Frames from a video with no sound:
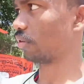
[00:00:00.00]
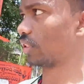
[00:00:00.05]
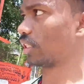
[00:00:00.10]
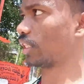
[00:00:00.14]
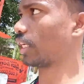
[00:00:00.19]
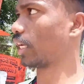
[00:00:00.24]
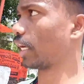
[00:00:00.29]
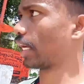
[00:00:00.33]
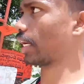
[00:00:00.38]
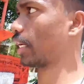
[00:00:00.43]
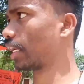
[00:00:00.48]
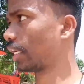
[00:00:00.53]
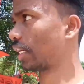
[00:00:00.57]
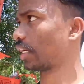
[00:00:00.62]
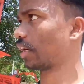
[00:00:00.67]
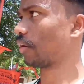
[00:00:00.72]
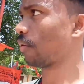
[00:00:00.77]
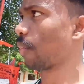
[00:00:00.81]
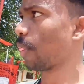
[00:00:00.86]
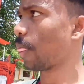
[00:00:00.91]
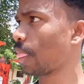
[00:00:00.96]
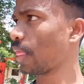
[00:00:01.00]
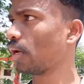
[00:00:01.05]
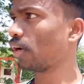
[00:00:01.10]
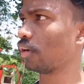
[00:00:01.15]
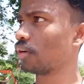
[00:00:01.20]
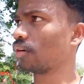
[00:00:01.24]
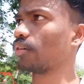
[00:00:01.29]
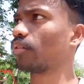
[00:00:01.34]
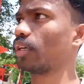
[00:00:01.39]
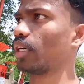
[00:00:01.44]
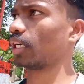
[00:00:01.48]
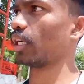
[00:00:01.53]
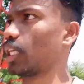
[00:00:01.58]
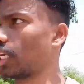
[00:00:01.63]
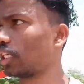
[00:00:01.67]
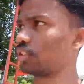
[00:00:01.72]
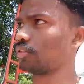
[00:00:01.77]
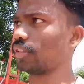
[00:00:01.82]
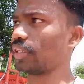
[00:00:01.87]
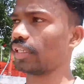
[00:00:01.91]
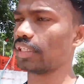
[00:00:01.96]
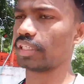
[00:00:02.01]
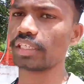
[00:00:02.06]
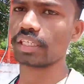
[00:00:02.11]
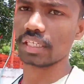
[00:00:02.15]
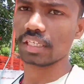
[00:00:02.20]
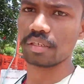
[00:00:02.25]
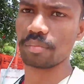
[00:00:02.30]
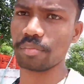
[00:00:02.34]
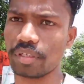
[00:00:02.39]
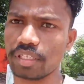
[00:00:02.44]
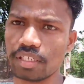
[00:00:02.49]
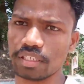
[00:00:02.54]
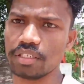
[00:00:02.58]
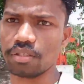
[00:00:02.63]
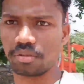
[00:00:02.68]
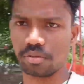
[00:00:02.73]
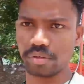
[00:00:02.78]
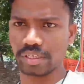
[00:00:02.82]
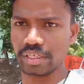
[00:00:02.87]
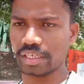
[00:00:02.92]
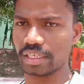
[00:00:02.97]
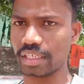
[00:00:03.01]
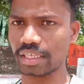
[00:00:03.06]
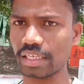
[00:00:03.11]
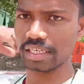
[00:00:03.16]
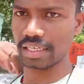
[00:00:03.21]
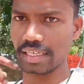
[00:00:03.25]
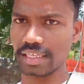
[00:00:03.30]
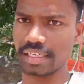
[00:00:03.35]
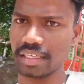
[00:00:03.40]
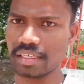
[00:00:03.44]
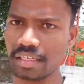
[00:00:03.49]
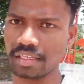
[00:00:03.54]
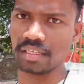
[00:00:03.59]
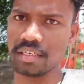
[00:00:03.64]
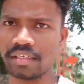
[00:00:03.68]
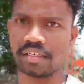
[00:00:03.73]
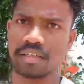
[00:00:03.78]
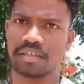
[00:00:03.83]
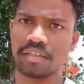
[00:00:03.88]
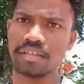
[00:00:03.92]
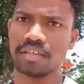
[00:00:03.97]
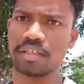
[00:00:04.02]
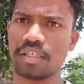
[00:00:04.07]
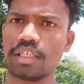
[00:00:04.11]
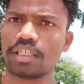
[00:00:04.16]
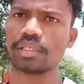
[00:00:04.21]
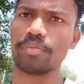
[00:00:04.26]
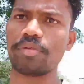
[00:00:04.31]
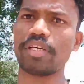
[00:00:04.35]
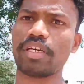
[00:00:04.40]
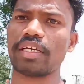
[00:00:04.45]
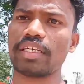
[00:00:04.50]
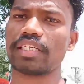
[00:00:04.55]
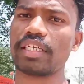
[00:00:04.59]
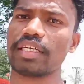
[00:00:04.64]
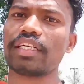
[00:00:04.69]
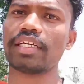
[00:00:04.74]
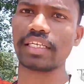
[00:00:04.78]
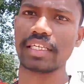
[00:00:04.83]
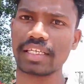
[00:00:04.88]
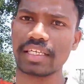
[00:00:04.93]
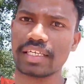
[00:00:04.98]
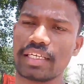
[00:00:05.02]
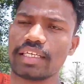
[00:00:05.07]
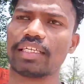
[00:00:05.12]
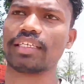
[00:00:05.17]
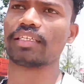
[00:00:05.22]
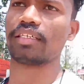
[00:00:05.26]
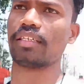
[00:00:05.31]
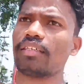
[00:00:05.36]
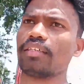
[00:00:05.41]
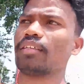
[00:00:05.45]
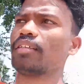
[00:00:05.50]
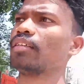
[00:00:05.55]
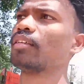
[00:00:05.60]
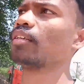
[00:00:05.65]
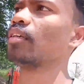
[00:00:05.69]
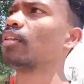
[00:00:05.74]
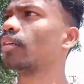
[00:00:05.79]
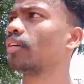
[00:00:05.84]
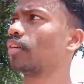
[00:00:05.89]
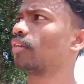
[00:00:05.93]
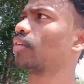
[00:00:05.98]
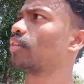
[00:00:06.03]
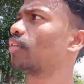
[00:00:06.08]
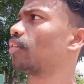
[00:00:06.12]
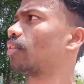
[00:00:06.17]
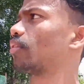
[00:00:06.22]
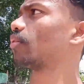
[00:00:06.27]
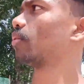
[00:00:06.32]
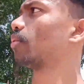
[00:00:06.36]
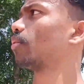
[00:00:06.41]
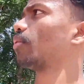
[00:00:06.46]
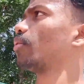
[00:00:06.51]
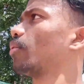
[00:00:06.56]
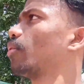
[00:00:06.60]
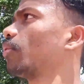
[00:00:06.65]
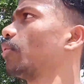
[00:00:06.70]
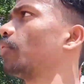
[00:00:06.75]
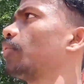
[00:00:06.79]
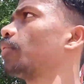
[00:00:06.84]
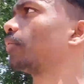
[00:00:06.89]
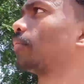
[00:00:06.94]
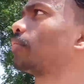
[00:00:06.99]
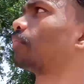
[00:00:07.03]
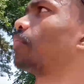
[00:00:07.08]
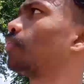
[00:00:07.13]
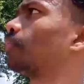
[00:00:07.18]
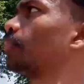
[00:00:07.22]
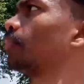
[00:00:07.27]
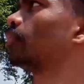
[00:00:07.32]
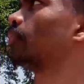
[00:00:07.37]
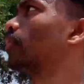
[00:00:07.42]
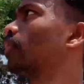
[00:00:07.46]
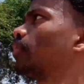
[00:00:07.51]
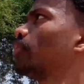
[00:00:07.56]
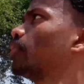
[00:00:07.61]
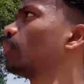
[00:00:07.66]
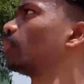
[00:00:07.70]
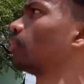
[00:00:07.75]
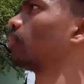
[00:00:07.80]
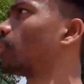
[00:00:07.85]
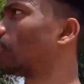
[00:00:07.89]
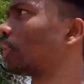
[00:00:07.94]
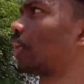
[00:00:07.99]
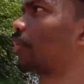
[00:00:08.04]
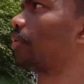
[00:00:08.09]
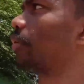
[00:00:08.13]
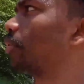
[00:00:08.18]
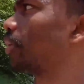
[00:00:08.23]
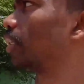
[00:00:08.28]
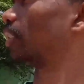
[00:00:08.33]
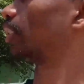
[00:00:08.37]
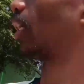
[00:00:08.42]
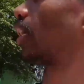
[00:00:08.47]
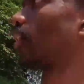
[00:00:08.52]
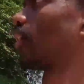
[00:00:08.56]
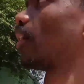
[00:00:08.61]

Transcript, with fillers: गैस अभी मैं जा रहा हूँ जो गेट में गेट में जाके मेरे को दिखाना तो किस तरह है गेट के फ्रंट में